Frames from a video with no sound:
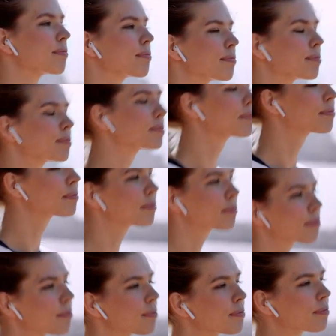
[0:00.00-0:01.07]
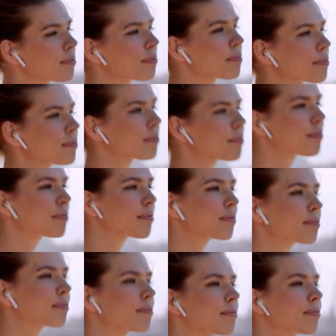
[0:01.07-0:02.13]
người là khác nhau và việc bạn
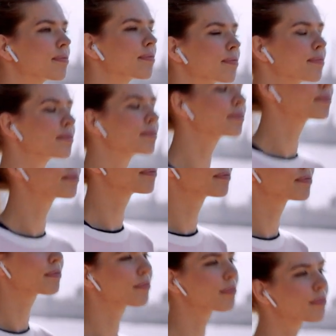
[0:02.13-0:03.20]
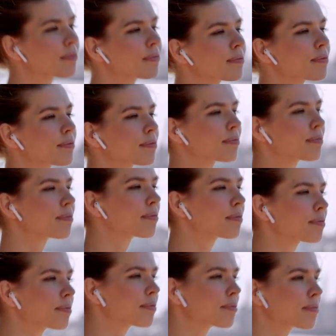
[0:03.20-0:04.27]
gặp khó khăn để xây dựng thói quen này
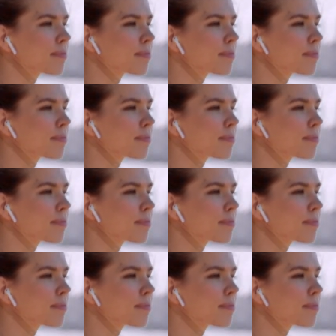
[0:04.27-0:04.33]
không có